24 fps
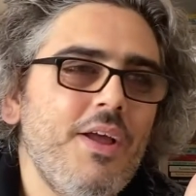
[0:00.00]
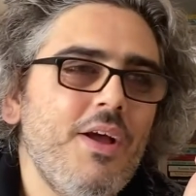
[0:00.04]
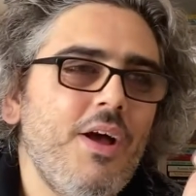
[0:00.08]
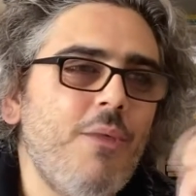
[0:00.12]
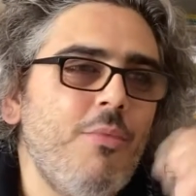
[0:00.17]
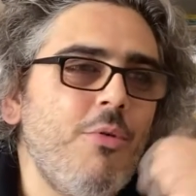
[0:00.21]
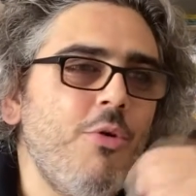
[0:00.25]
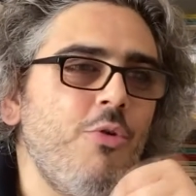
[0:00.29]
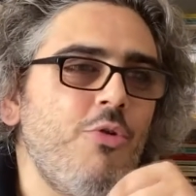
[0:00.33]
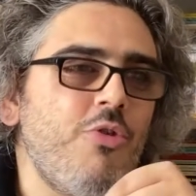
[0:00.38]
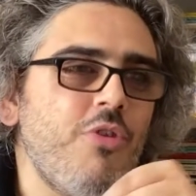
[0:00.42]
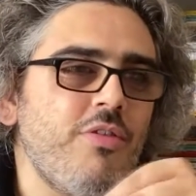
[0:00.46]

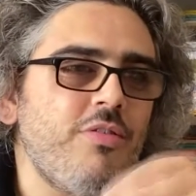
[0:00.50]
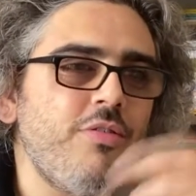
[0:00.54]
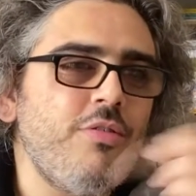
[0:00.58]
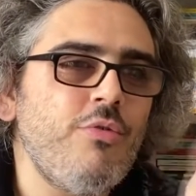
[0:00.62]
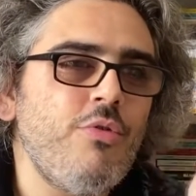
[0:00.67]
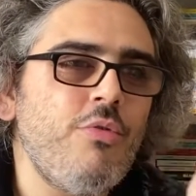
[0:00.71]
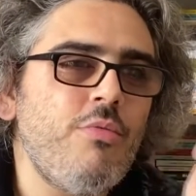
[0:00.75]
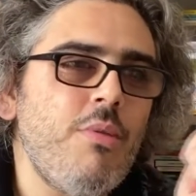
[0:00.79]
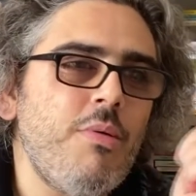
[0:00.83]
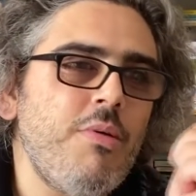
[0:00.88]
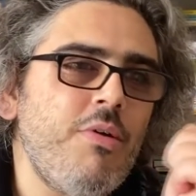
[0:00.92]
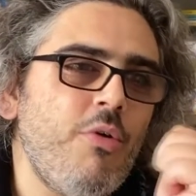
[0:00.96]
Ama öncesinde
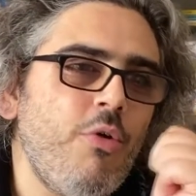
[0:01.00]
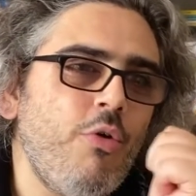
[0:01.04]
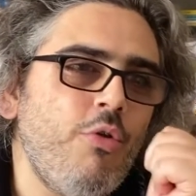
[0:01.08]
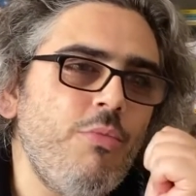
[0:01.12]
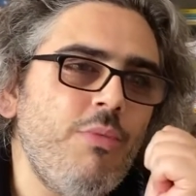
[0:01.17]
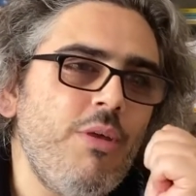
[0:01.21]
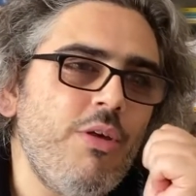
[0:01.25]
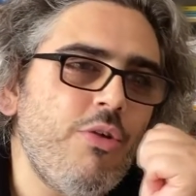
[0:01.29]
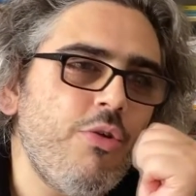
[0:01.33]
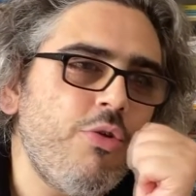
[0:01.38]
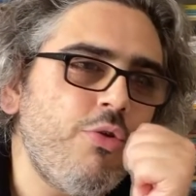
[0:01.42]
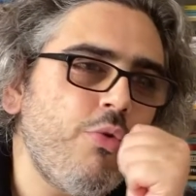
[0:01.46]
olmay-
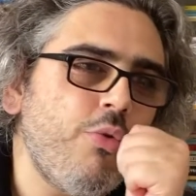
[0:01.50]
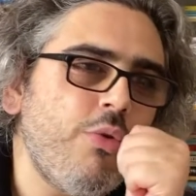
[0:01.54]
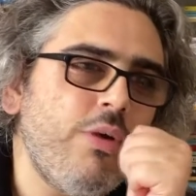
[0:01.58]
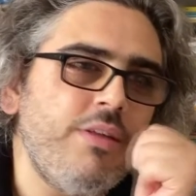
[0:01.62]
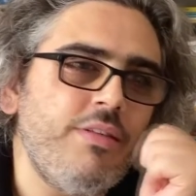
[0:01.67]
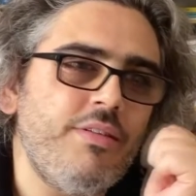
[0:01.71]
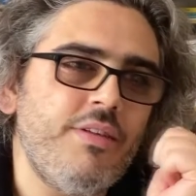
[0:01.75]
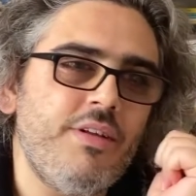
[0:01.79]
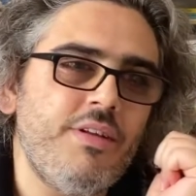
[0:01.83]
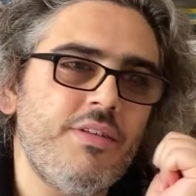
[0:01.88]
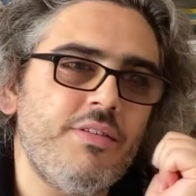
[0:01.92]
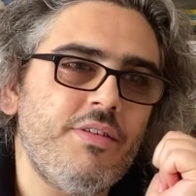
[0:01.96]
olmayışı çok
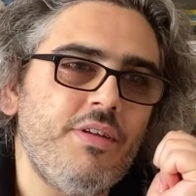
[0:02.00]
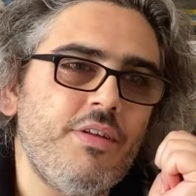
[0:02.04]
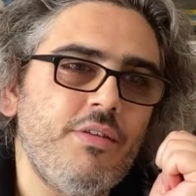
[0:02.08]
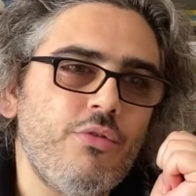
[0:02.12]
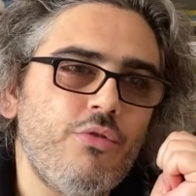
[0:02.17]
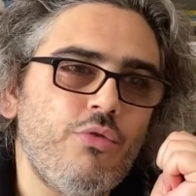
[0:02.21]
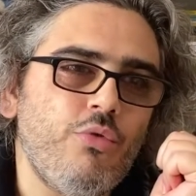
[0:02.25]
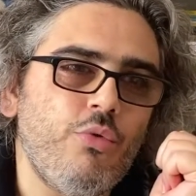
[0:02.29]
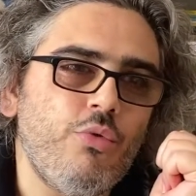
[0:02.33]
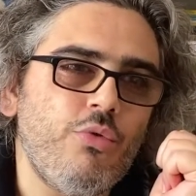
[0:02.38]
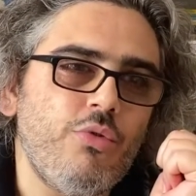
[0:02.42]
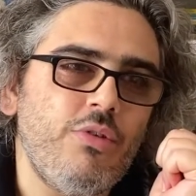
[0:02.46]
enteresan,
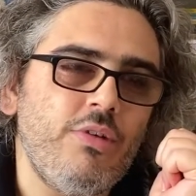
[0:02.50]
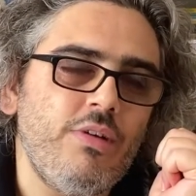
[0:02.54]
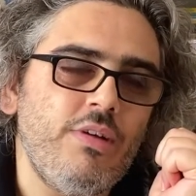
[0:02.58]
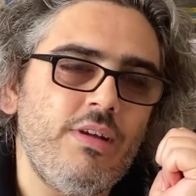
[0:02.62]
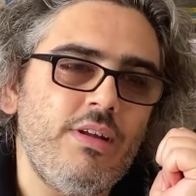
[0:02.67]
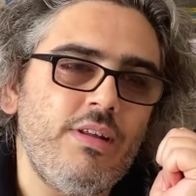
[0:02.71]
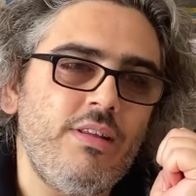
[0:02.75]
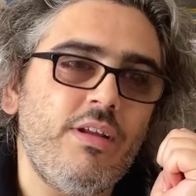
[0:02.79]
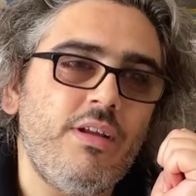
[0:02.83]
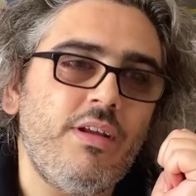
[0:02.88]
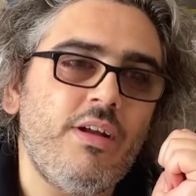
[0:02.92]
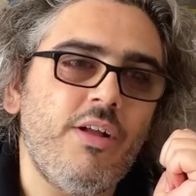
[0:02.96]
çok
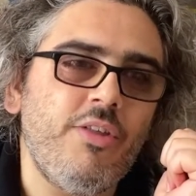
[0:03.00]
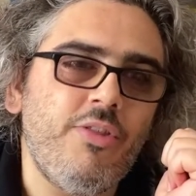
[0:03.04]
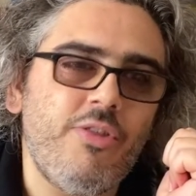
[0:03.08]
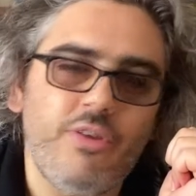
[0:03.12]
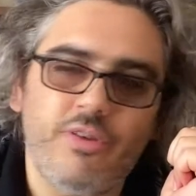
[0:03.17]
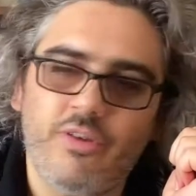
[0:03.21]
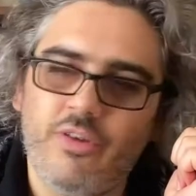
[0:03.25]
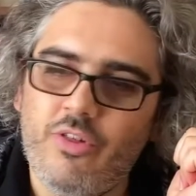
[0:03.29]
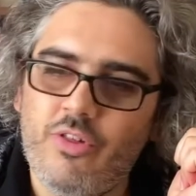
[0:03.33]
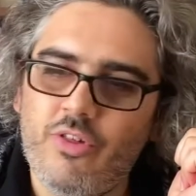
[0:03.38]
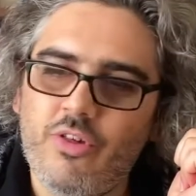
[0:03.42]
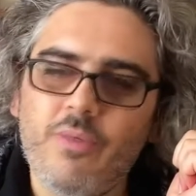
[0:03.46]
e, dikkat
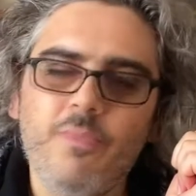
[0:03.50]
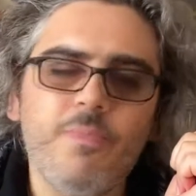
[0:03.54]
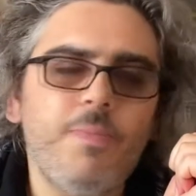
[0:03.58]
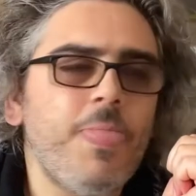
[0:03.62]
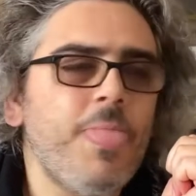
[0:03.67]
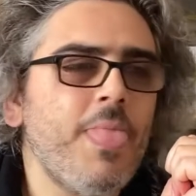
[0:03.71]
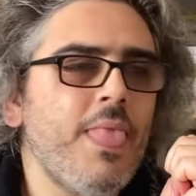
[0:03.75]
çekici.